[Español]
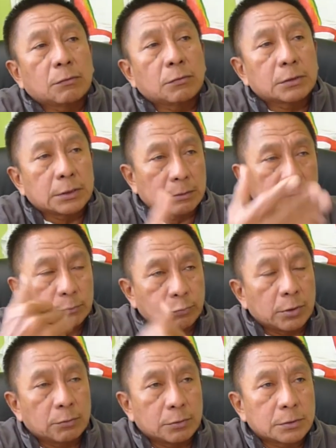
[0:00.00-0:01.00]
montes de mi
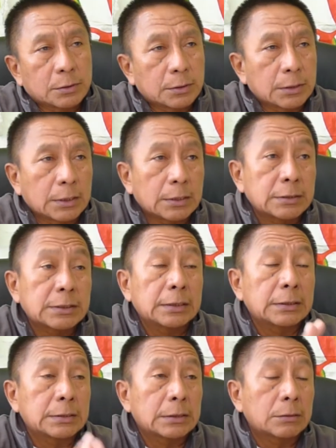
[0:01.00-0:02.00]
pueblo, que eran
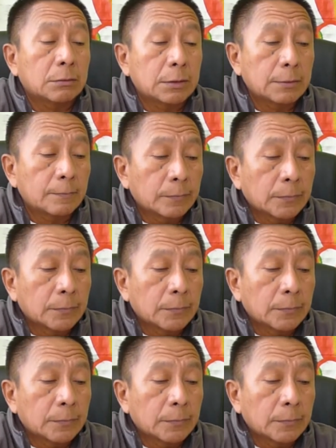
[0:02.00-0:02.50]
siete sectores,